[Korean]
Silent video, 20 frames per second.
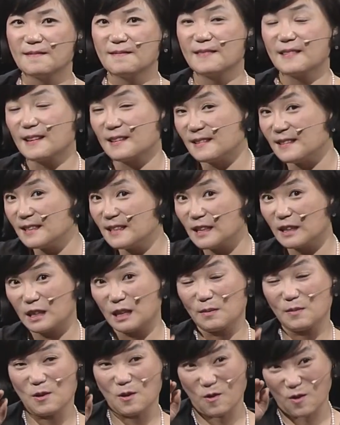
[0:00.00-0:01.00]
내가 니네
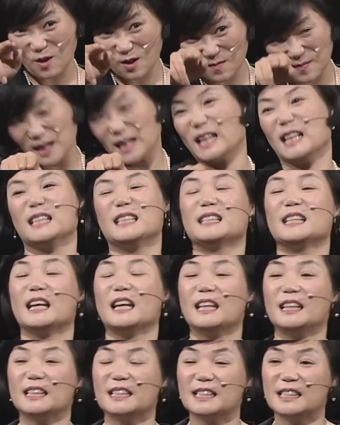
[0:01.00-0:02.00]
때문에 얼마나
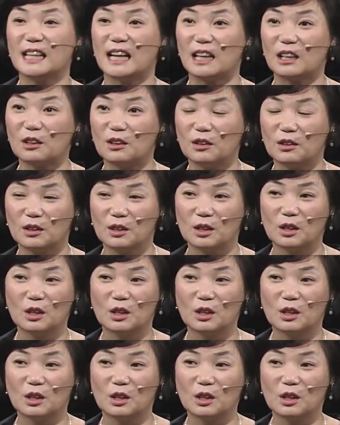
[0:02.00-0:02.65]
희생했는지 알아?